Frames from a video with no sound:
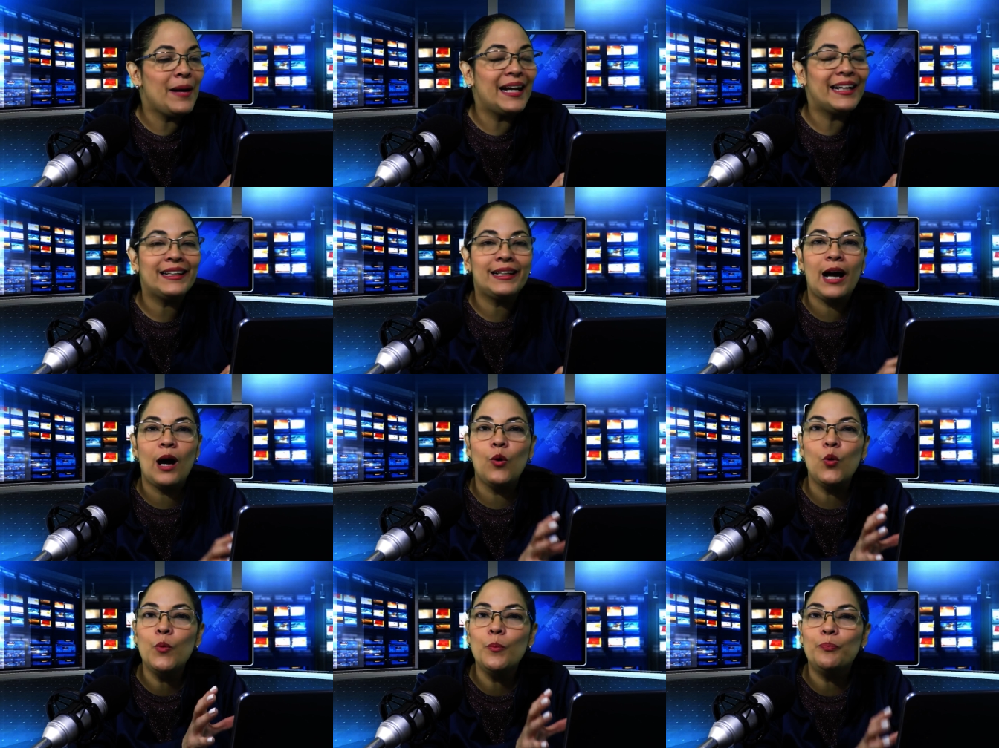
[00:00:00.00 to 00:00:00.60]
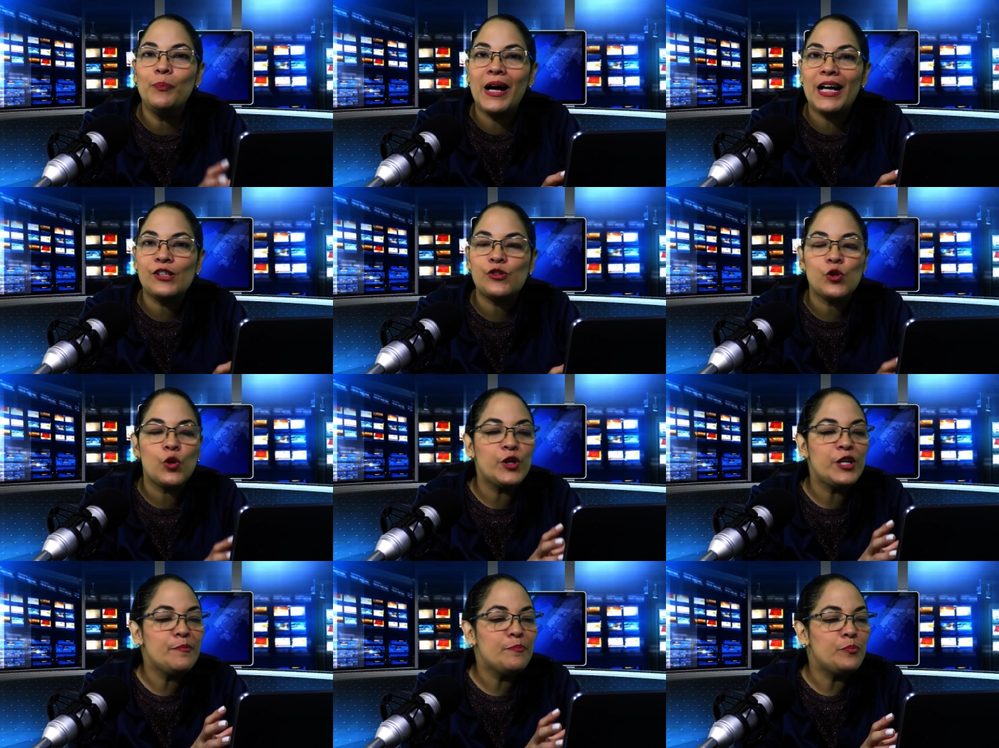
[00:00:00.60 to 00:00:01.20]
marca un
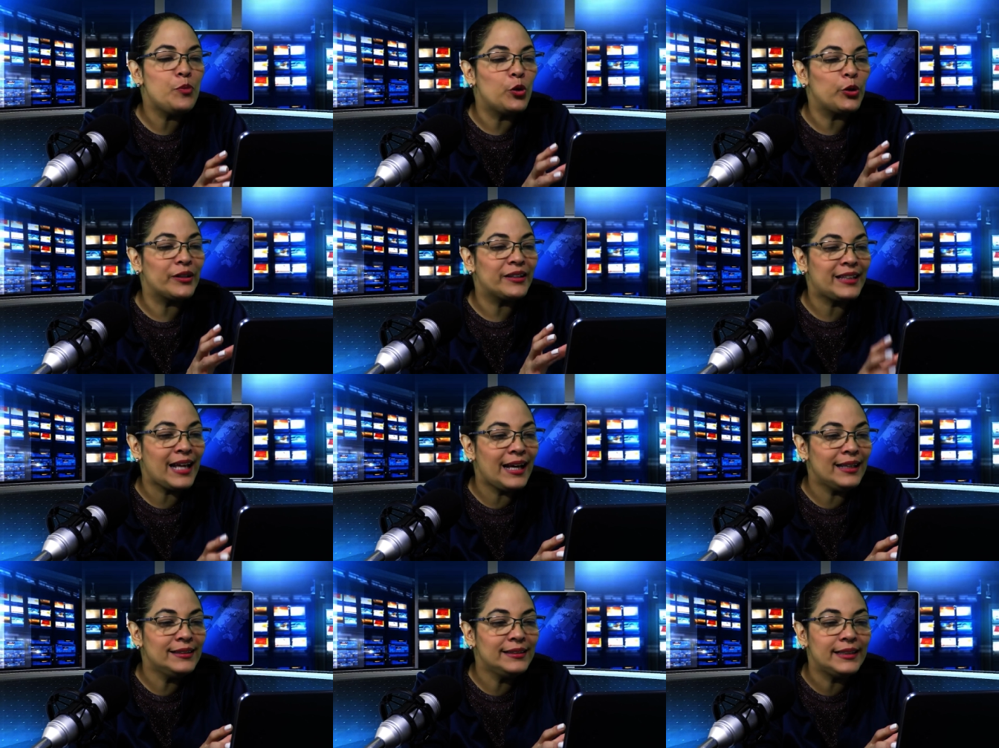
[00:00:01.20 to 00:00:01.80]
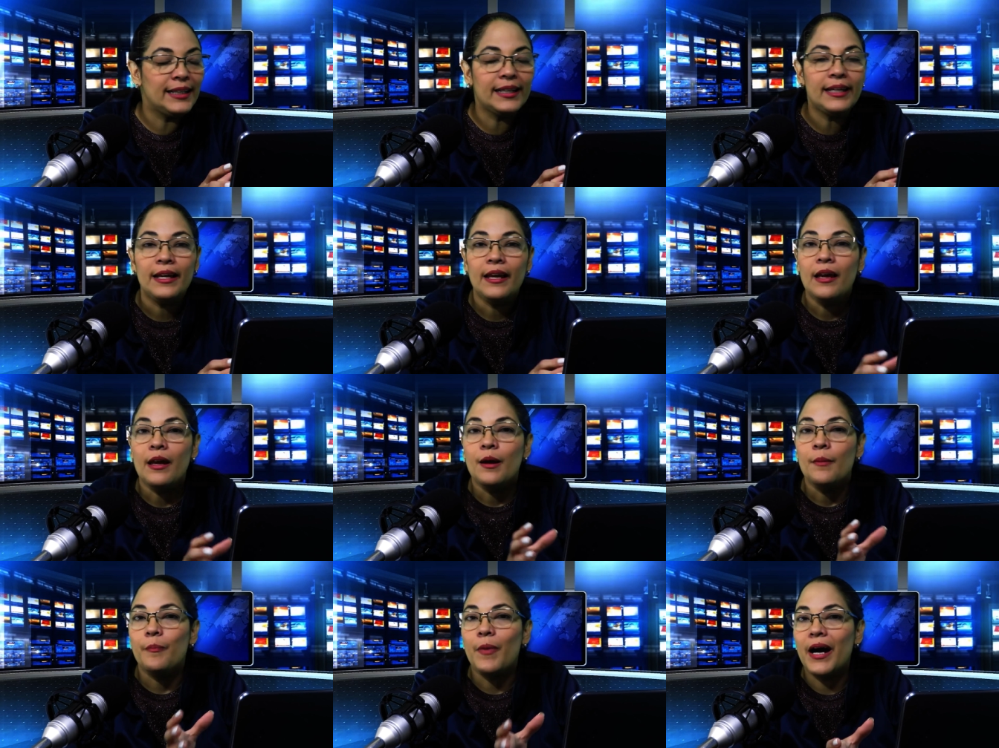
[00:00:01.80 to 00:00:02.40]
paso importante
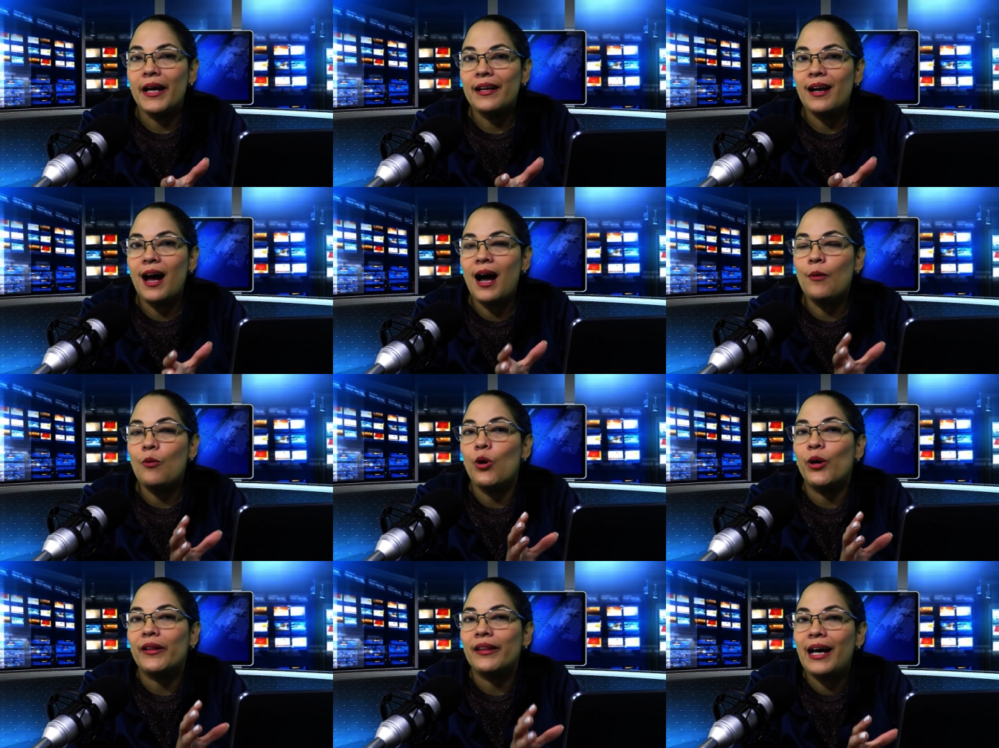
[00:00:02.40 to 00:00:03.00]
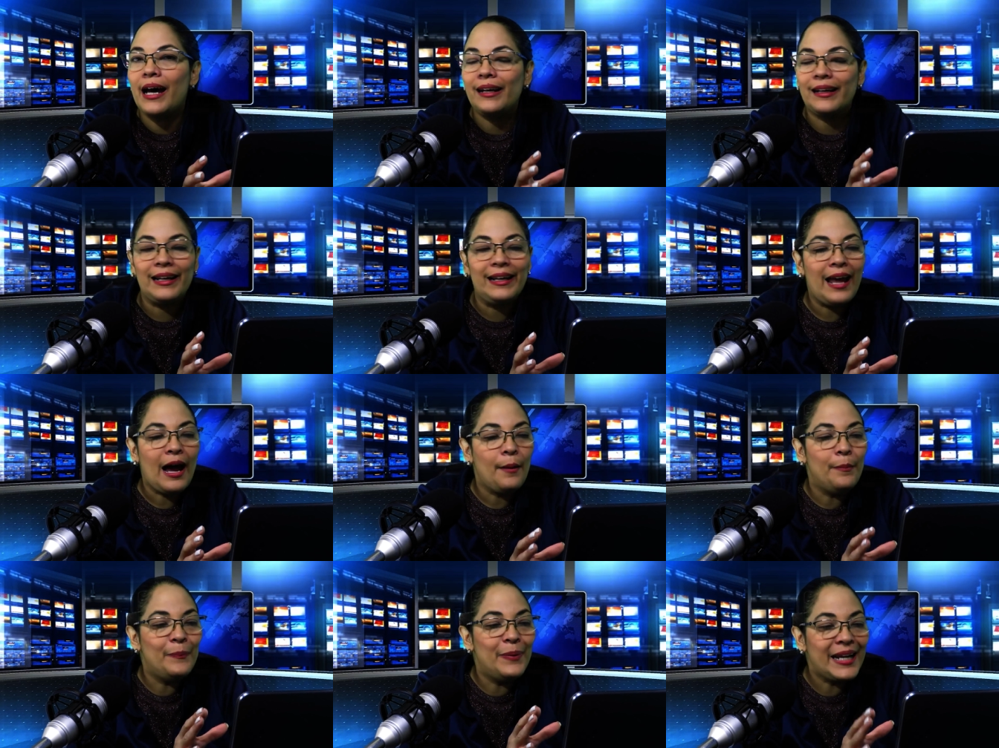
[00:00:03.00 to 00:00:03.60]
para abordar
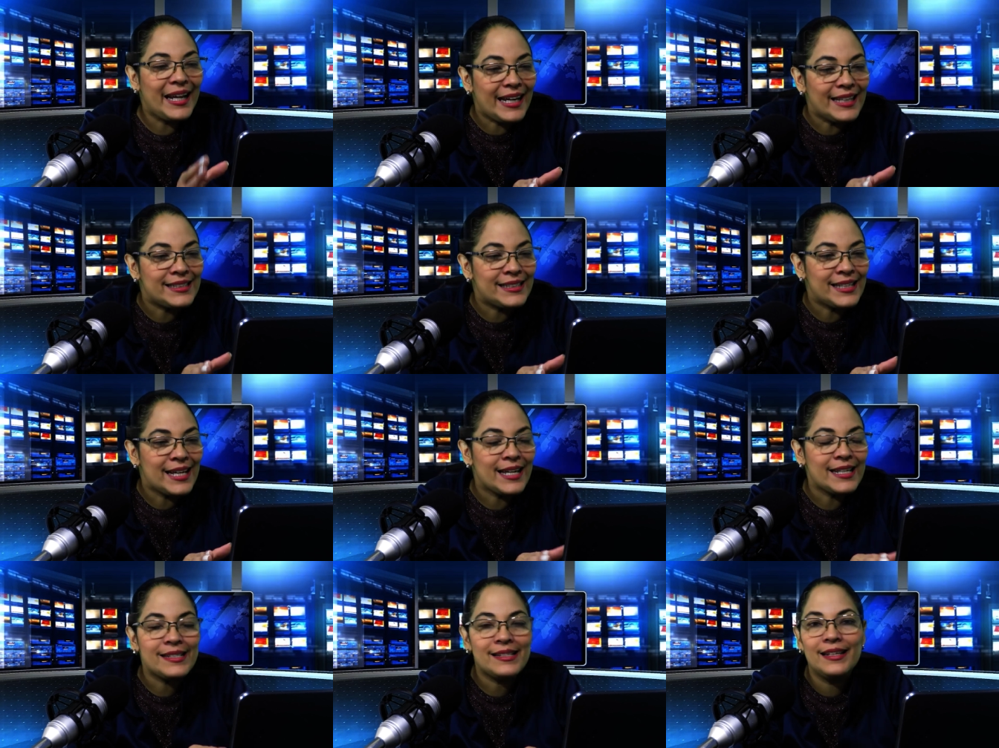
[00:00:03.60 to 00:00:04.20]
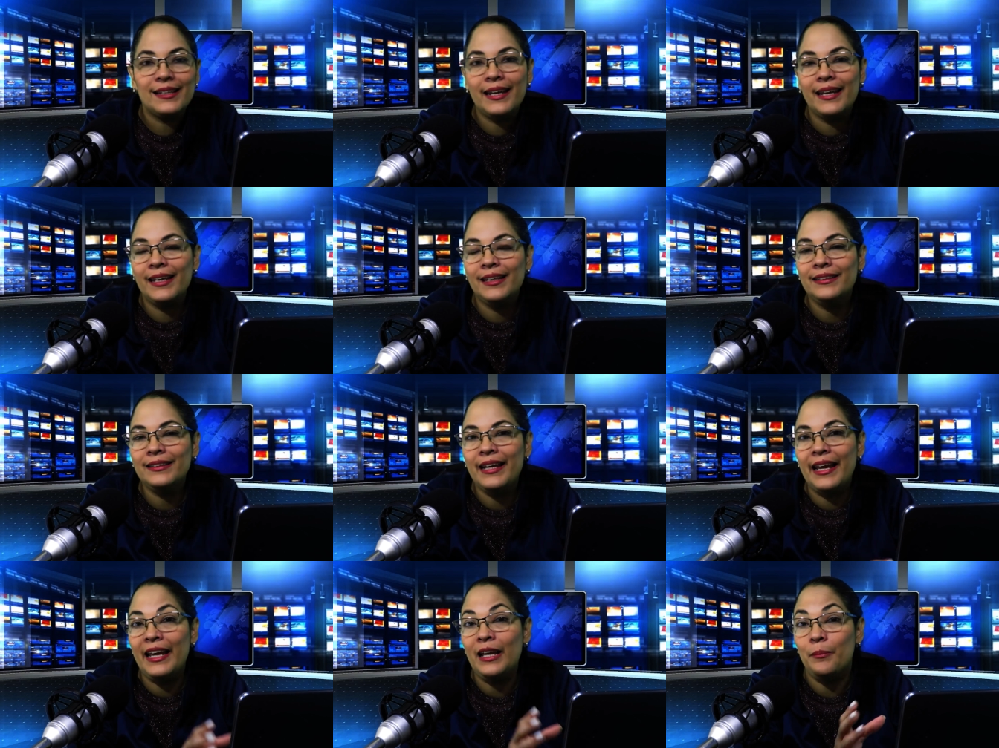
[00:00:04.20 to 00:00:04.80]
las brechas
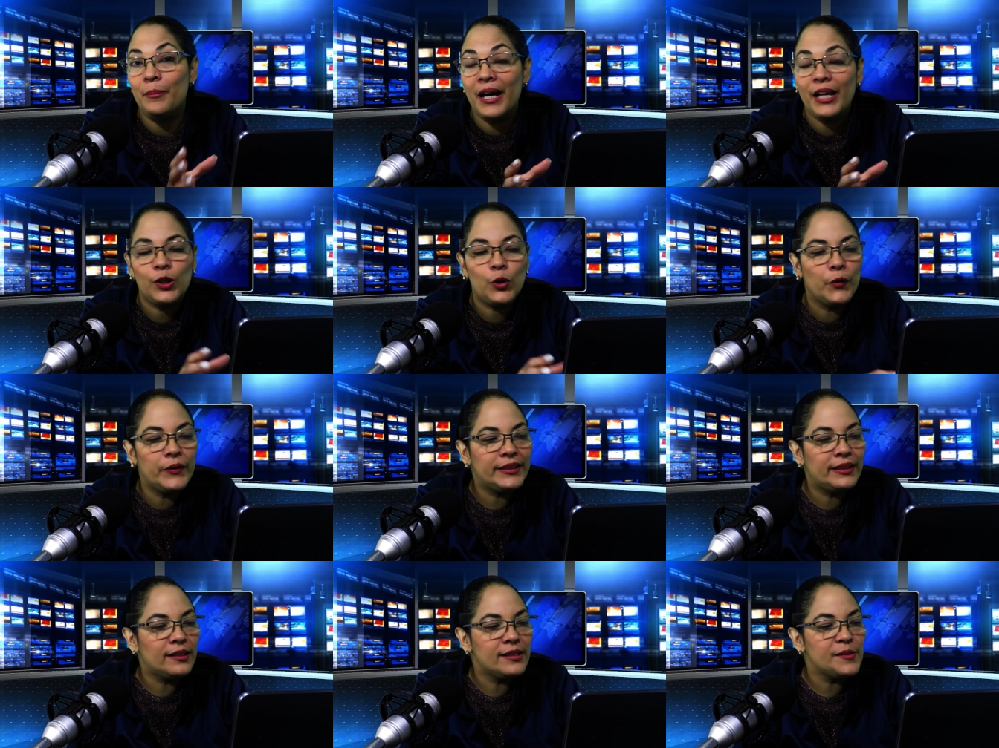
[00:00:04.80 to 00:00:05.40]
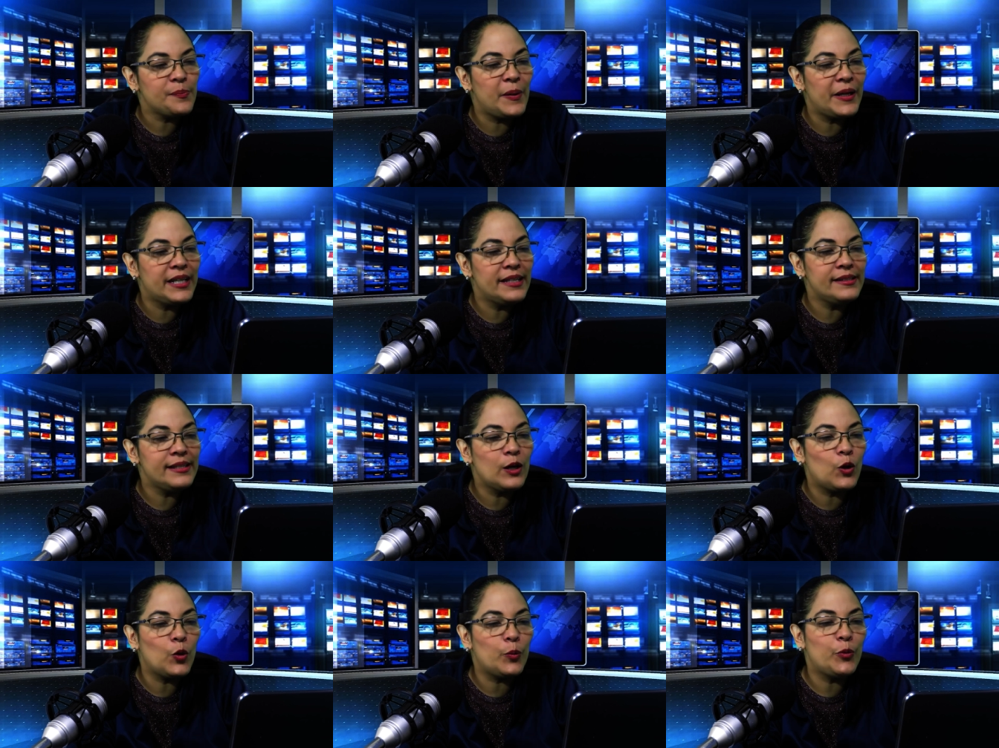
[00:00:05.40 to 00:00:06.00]
en el marco de
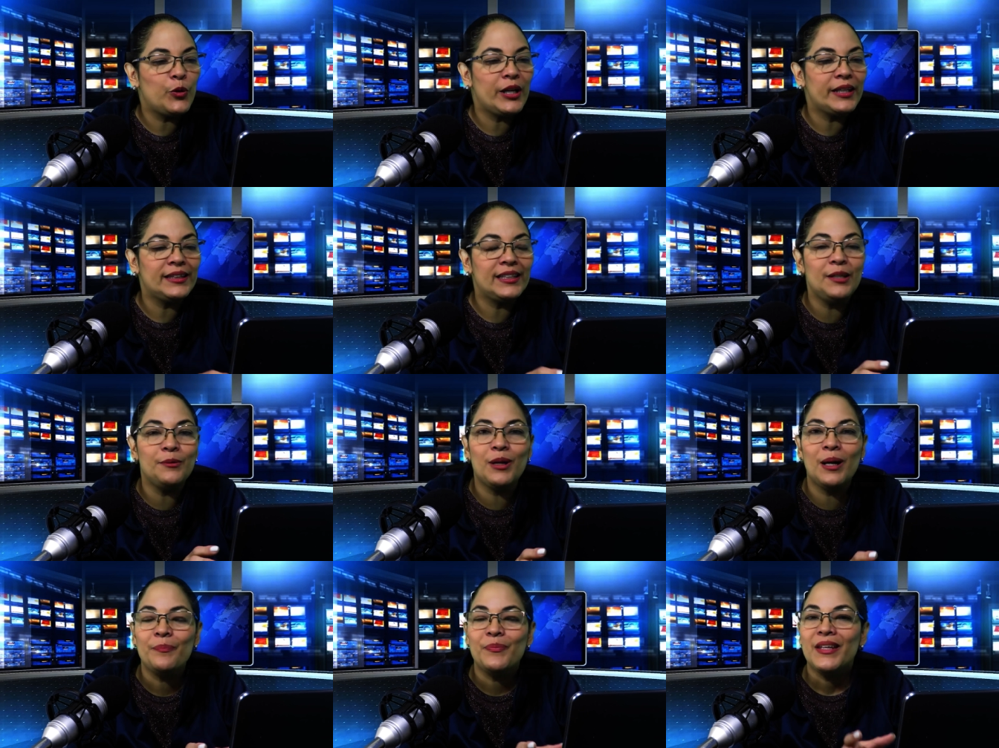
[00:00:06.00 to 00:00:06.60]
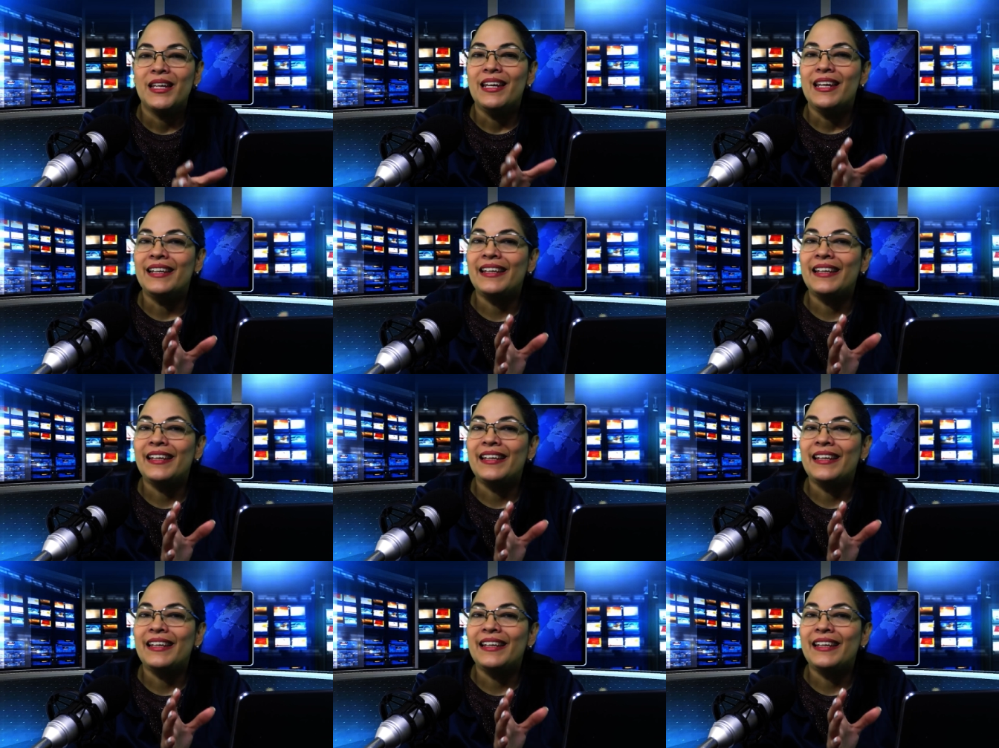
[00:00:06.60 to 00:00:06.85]
transparencia corporativa